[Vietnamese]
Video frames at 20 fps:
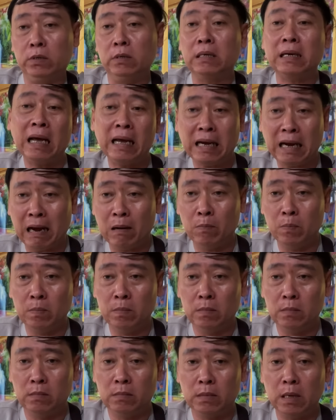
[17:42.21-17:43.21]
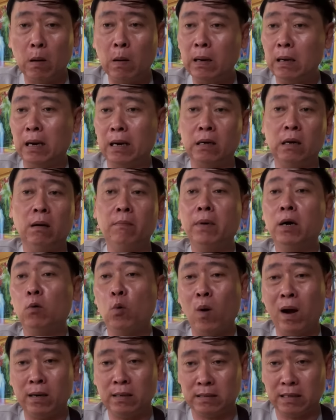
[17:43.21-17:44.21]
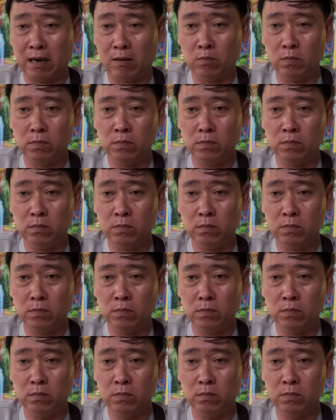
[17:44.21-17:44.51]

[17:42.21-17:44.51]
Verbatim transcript: được hay không đó là nó mới quan trọng